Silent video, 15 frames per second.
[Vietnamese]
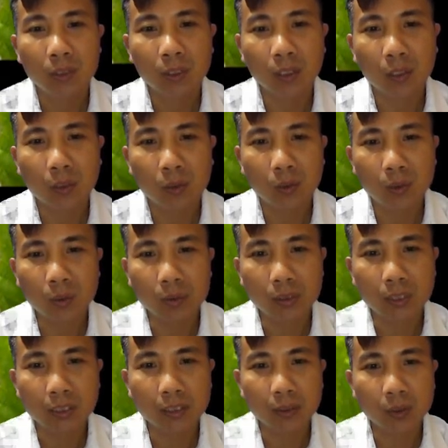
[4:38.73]
À, cuối cùng
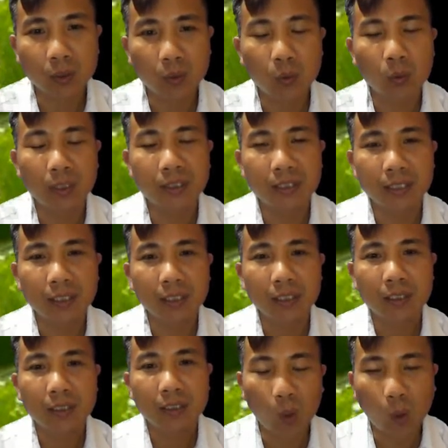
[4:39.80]
xin được chúc quý anh chị
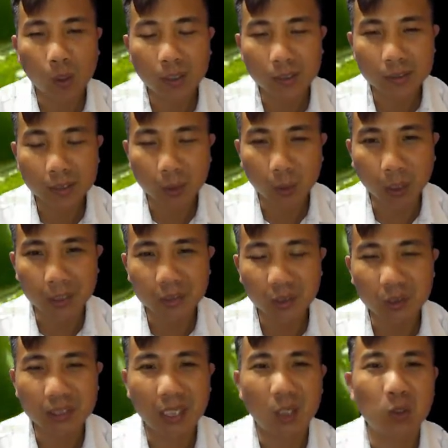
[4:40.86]
có được sức khỏe
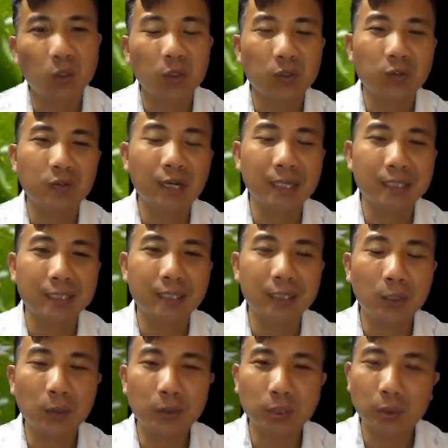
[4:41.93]
dồi dào và thành
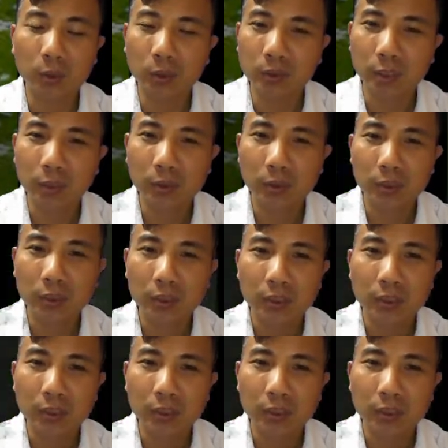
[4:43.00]
công trong cuộc sống.